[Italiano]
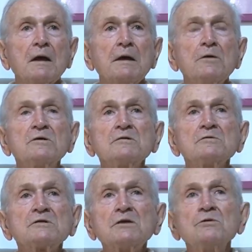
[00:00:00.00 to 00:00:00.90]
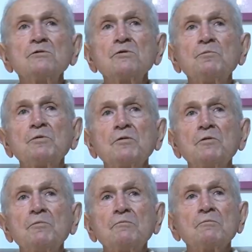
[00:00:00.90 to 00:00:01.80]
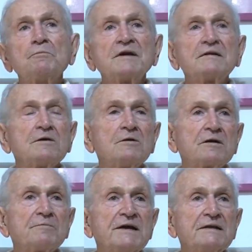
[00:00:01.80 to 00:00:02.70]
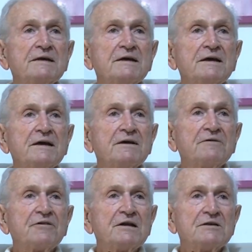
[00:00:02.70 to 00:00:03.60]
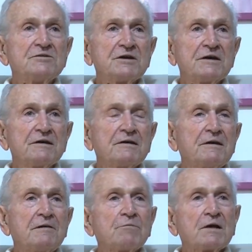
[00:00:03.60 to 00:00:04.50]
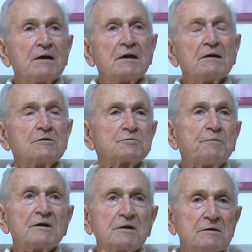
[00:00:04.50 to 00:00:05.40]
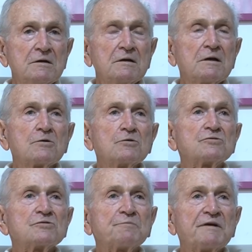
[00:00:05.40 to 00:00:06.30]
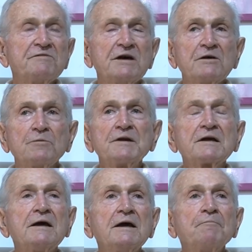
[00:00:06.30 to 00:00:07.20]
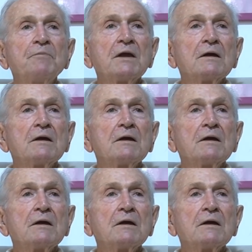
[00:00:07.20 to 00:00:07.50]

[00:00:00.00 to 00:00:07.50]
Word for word: E noi siamo stati un gruppo particolarmente felice, eh, lo, il, il, corso Sparviero, perché